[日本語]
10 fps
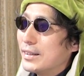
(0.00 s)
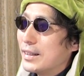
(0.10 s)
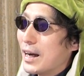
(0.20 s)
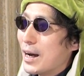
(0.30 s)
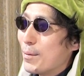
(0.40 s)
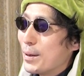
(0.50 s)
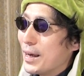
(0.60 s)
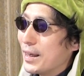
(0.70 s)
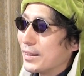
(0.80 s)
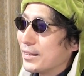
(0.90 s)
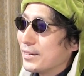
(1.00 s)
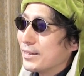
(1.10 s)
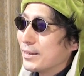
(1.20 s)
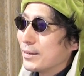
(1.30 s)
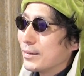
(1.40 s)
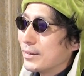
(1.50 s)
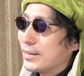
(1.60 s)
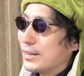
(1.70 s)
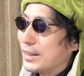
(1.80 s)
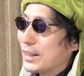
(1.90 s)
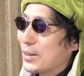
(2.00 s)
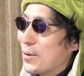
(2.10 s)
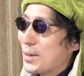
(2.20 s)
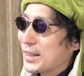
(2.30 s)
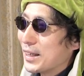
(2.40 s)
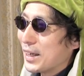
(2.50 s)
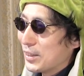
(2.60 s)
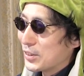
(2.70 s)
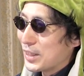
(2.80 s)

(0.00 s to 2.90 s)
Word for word: やべえ D コマさんゲット